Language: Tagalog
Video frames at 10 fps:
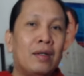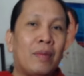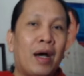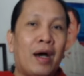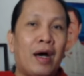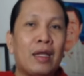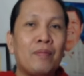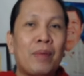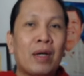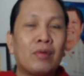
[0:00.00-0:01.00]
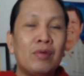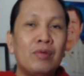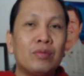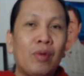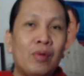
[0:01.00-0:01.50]
maaaring
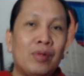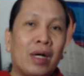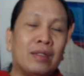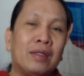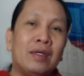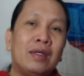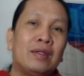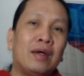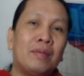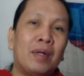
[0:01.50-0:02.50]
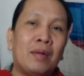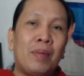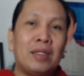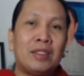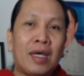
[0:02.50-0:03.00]
pagtulong-tulungan ng mga
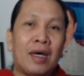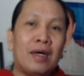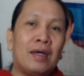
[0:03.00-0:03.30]
bansa